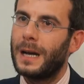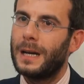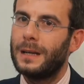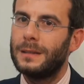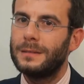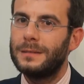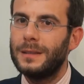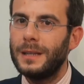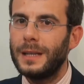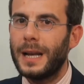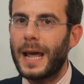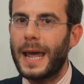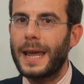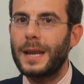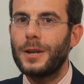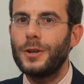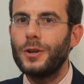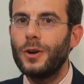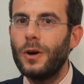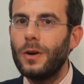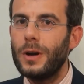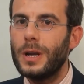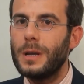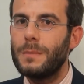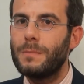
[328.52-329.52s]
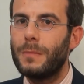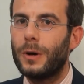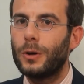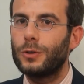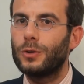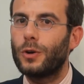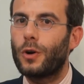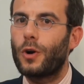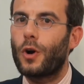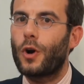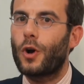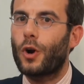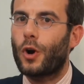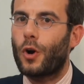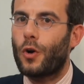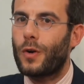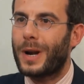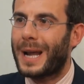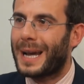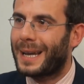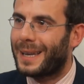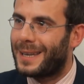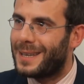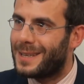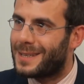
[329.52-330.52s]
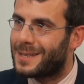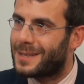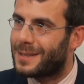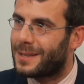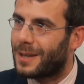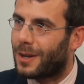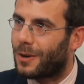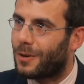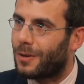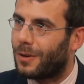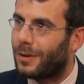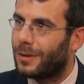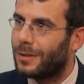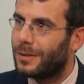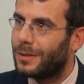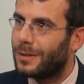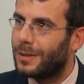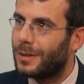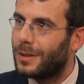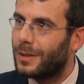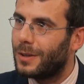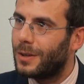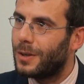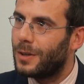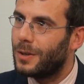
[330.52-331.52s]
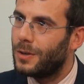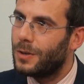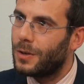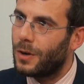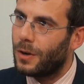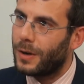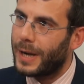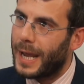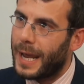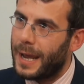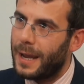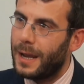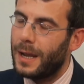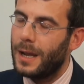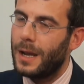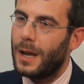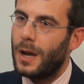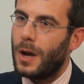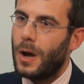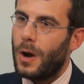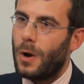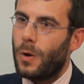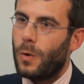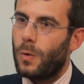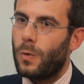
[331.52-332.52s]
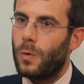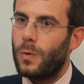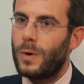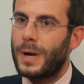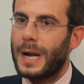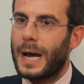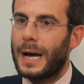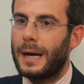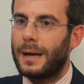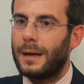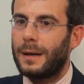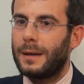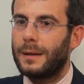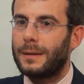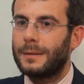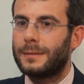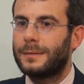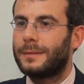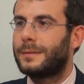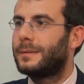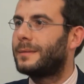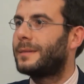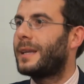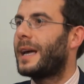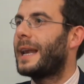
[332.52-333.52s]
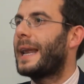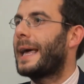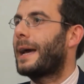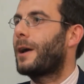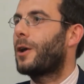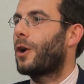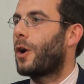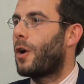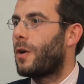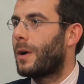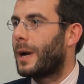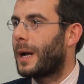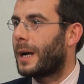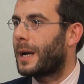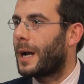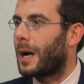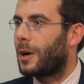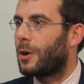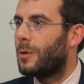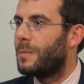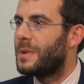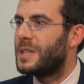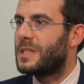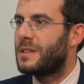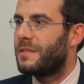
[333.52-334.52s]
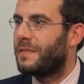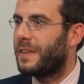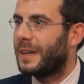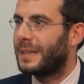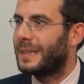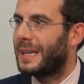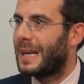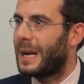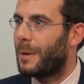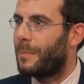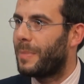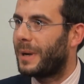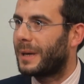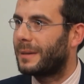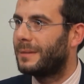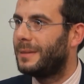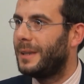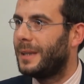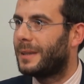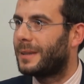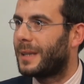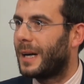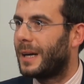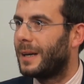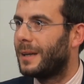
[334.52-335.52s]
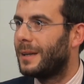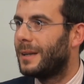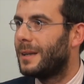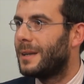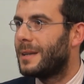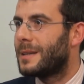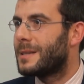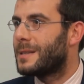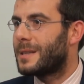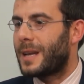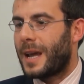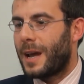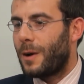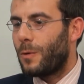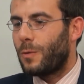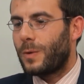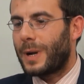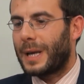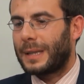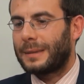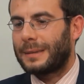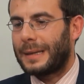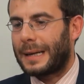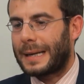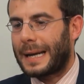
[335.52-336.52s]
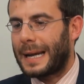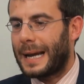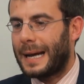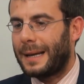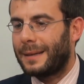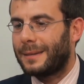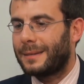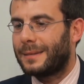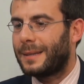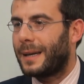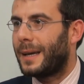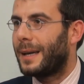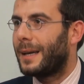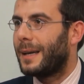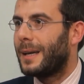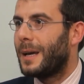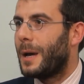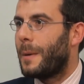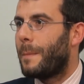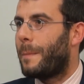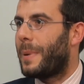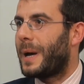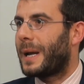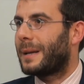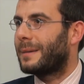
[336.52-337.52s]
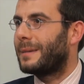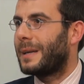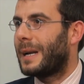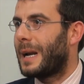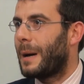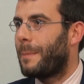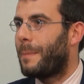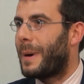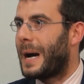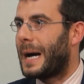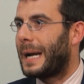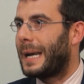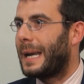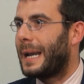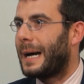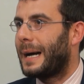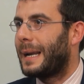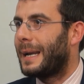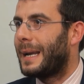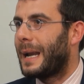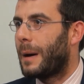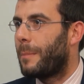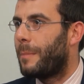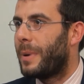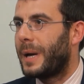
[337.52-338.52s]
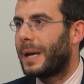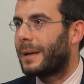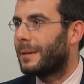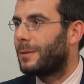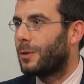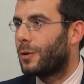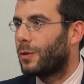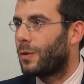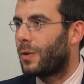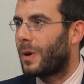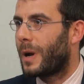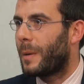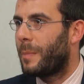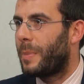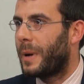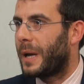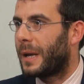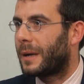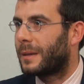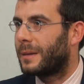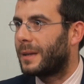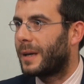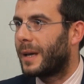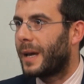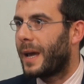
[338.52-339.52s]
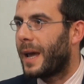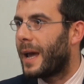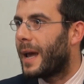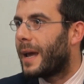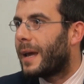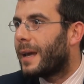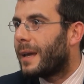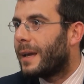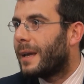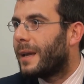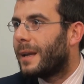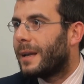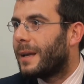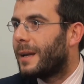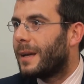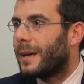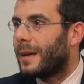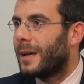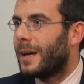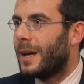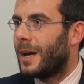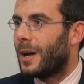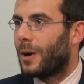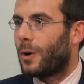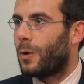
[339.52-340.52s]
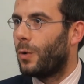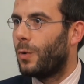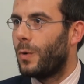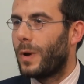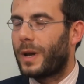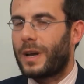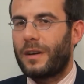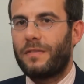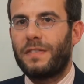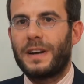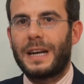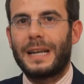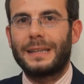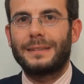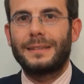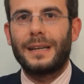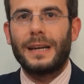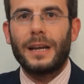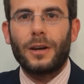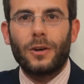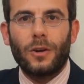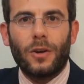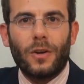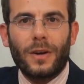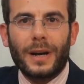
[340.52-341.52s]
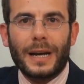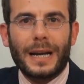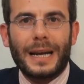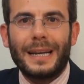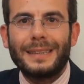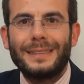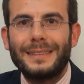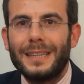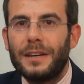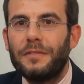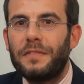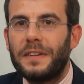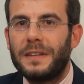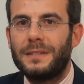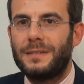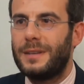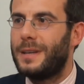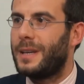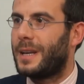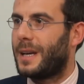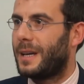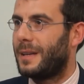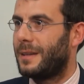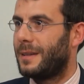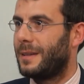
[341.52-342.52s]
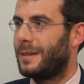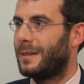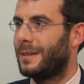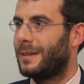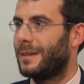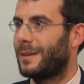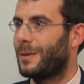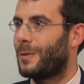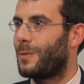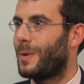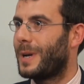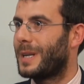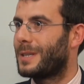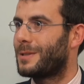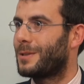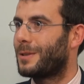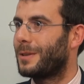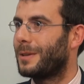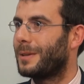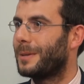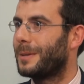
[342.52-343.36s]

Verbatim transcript: direi non in modo cronachistico, non è una telecronaca come si fa della partita, se un attaccante perde la palla, la perde o non la perde. E colui che fa la telecronaca deve dire. Era anche lì incide